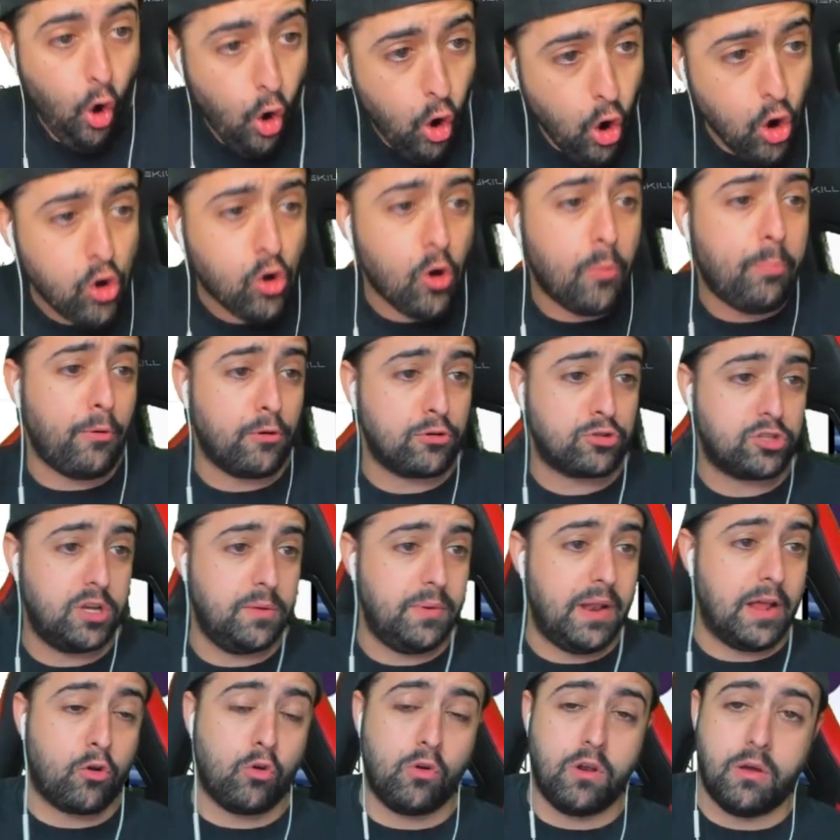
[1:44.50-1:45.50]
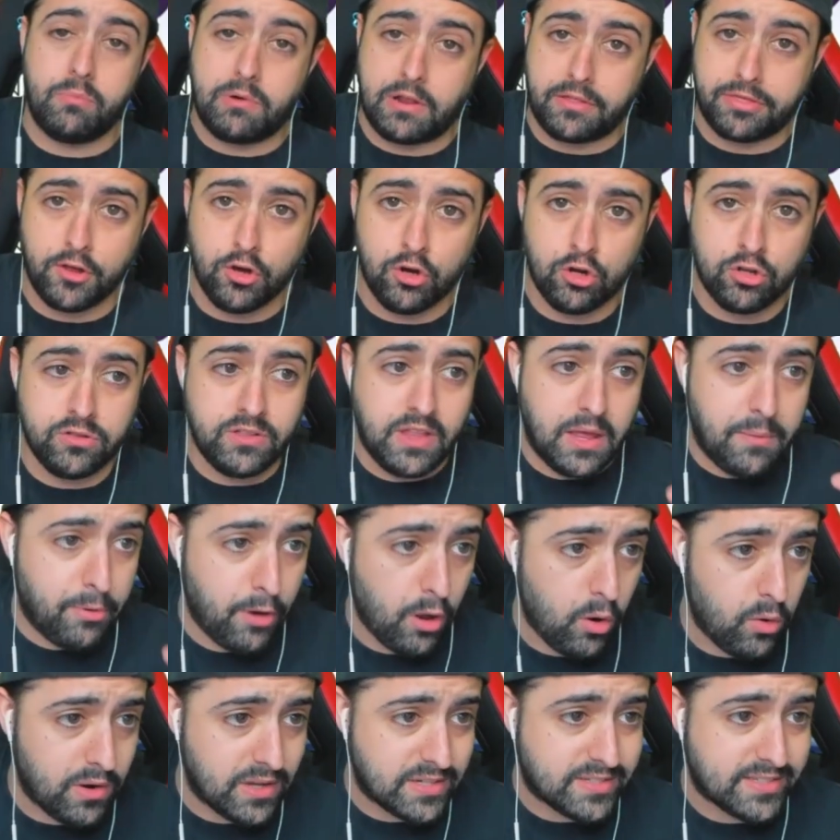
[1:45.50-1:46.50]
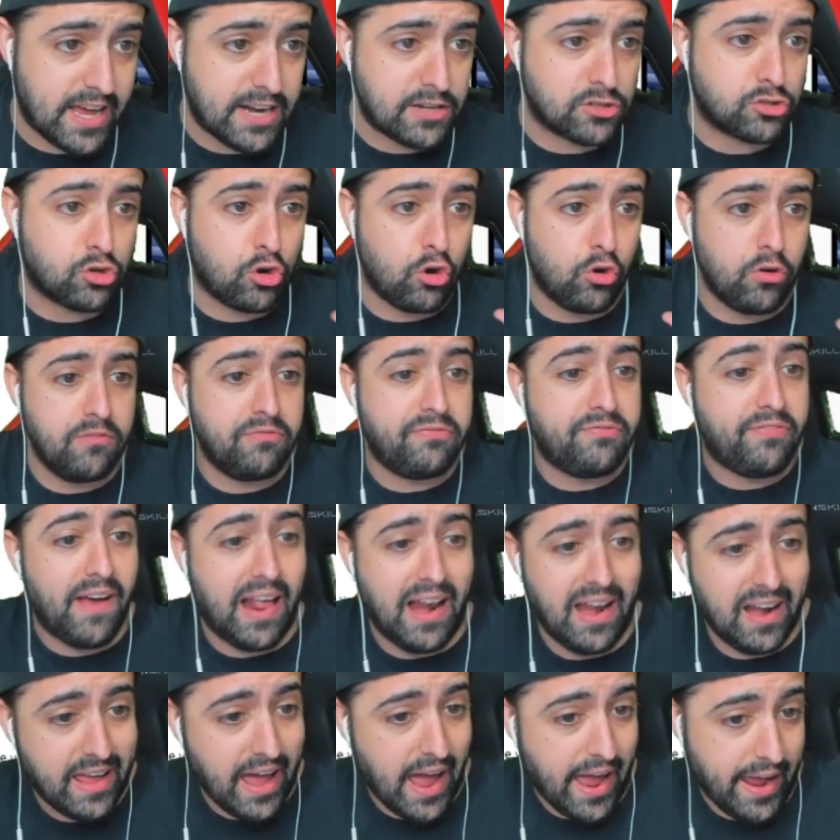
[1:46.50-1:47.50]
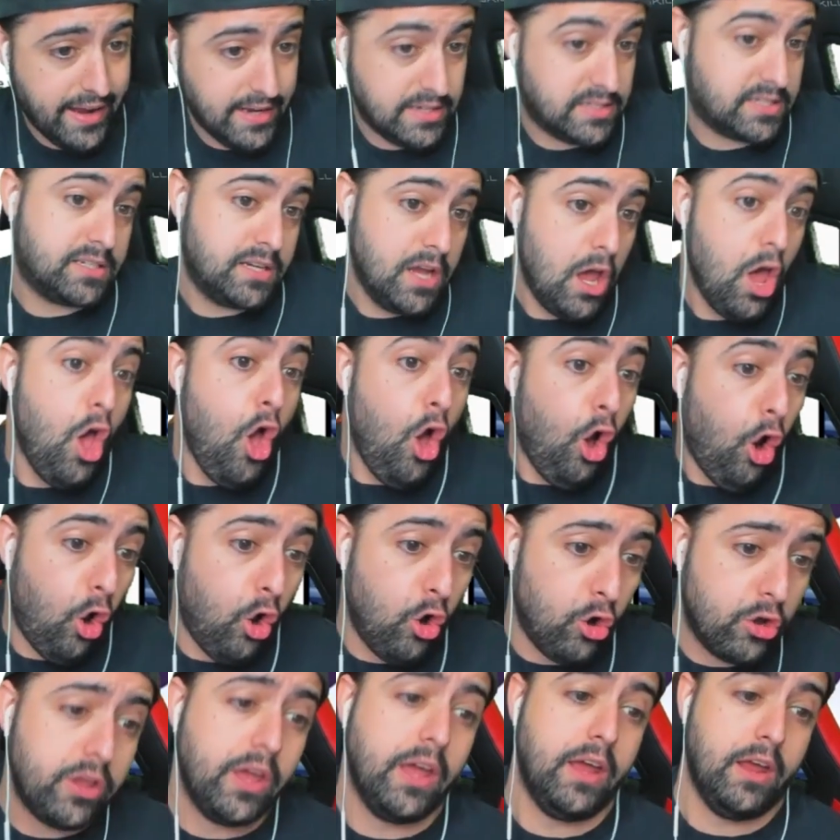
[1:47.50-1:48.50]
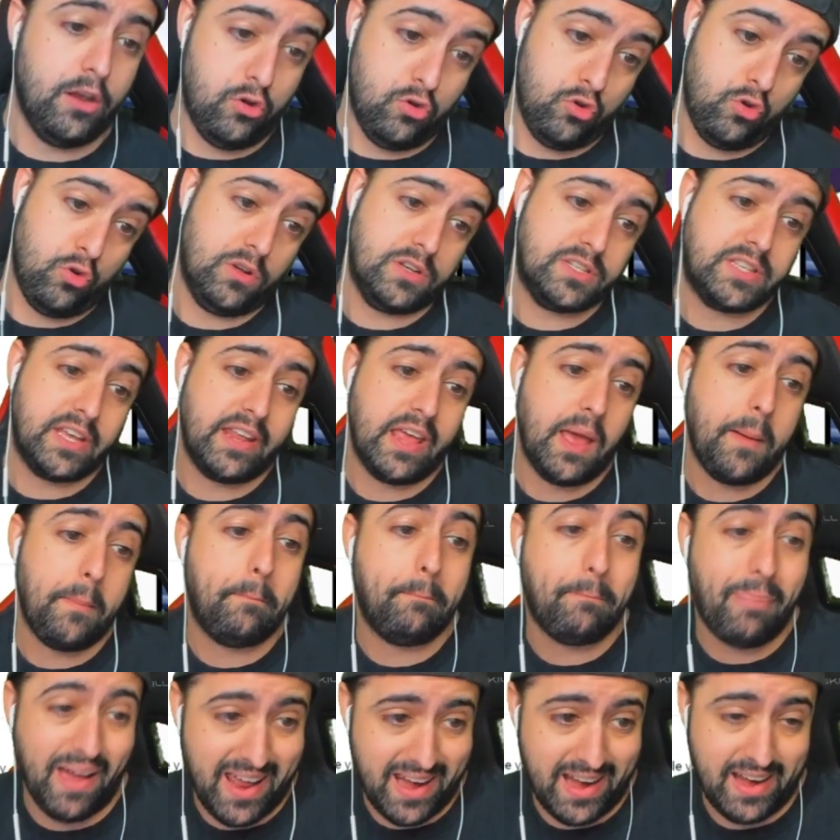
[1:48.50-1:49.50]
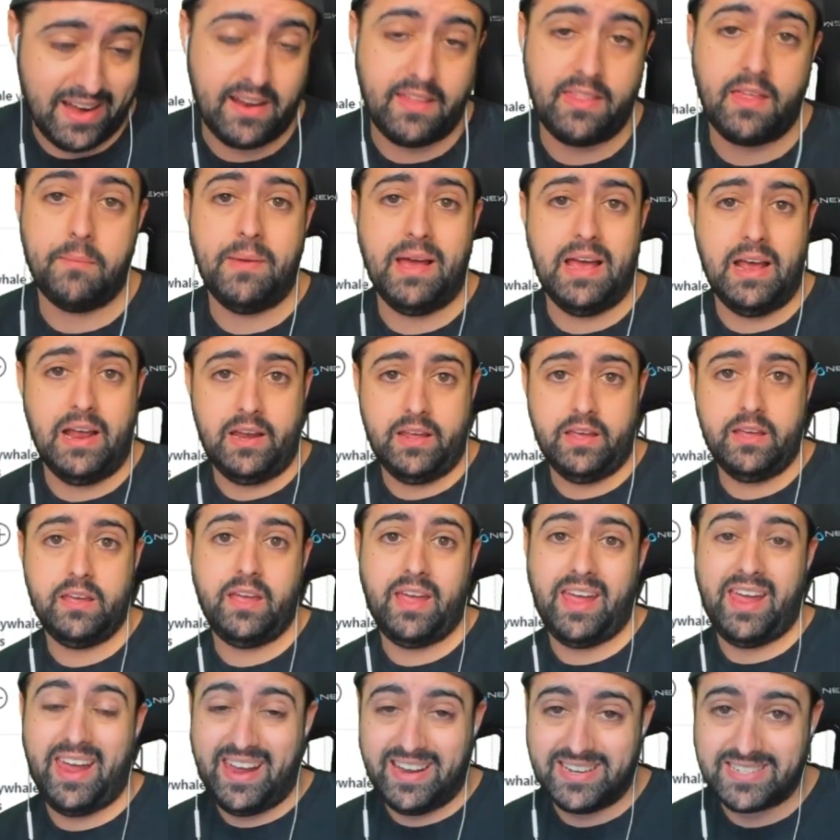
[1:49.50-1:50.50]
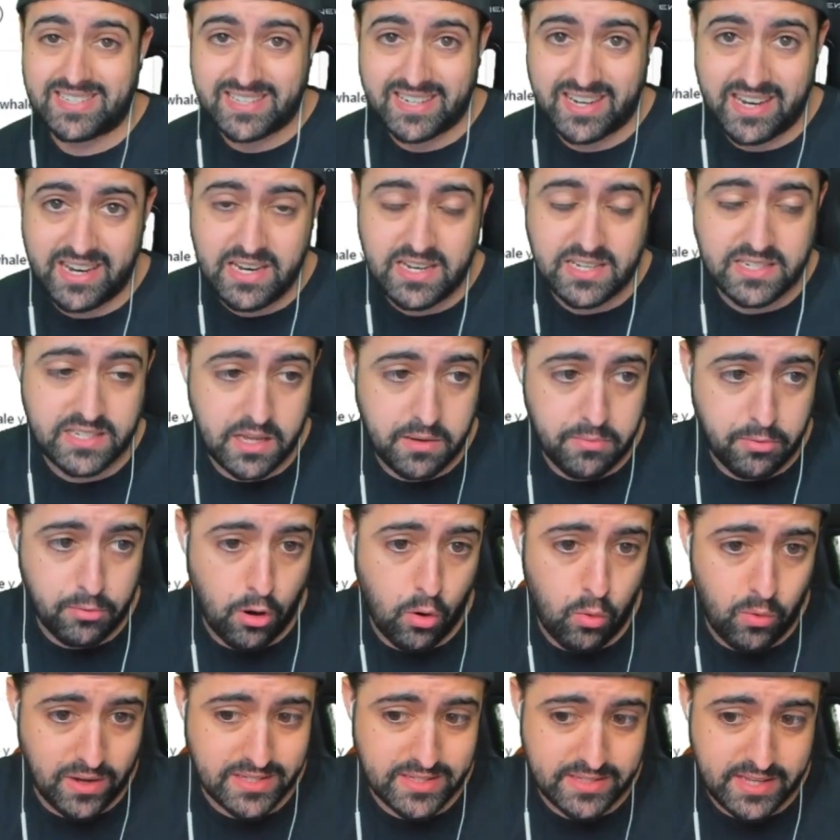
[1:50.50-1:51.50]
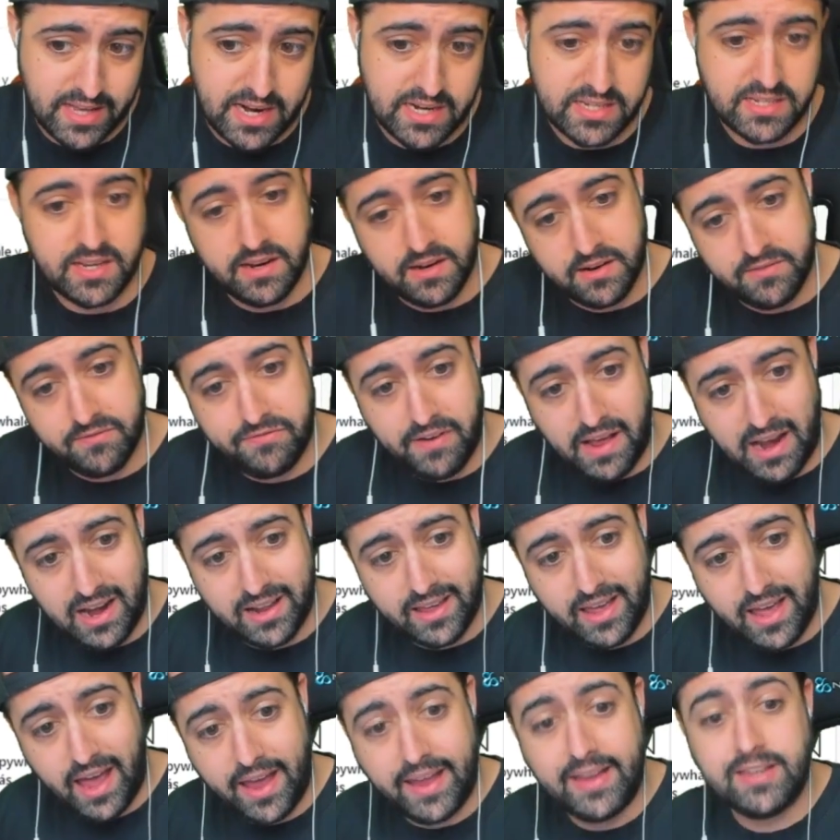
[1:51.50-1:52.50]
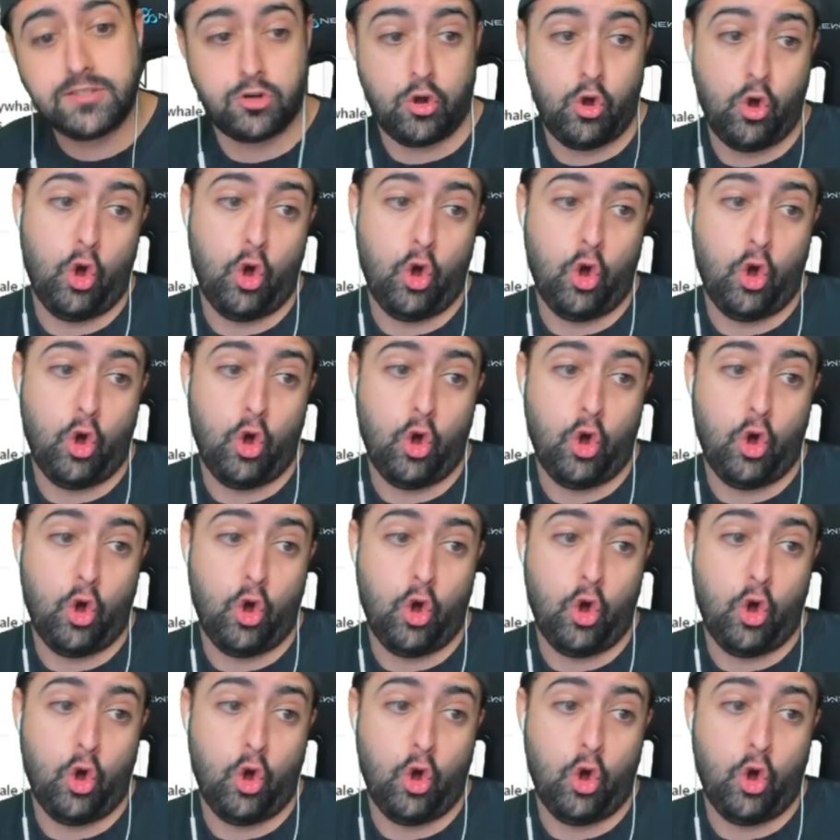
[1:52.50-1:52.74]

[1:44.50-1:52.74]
Ojo posible colaboración de Brawl Stars con Fall Guys. Oye, no estaría para nada mal, ¿eh? Skins de Brawl Stars en Fall Guys,